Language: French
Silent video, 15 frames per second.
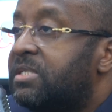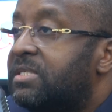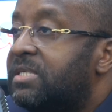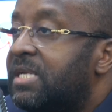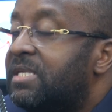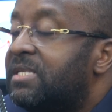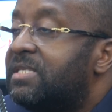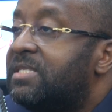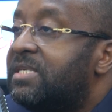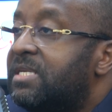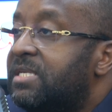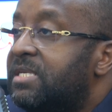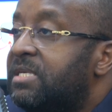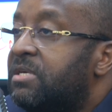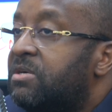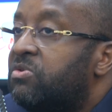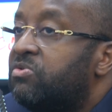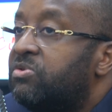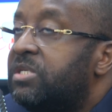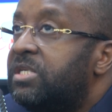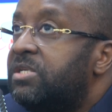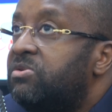cette CENI
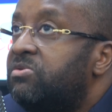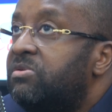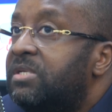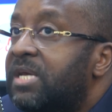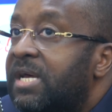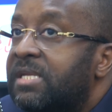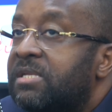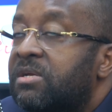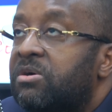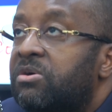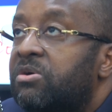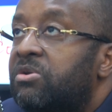continue d'être